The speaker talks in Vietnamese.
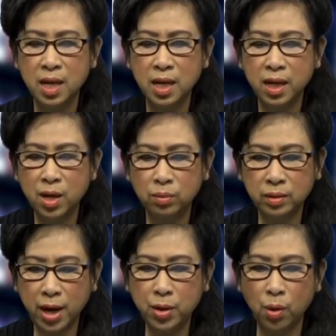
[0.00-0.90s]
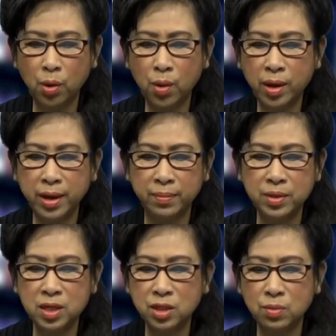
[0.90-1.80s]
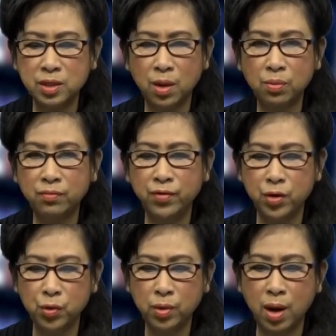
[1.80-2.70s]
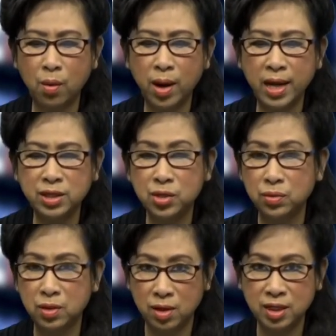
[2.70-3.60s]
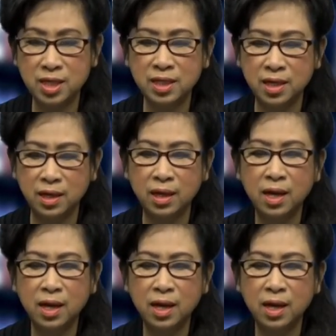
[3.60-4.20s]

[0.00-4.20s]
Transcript: khi ông thay đổi quan điểm như trong chóng vì nhu cầu hay chiều gió chính trị,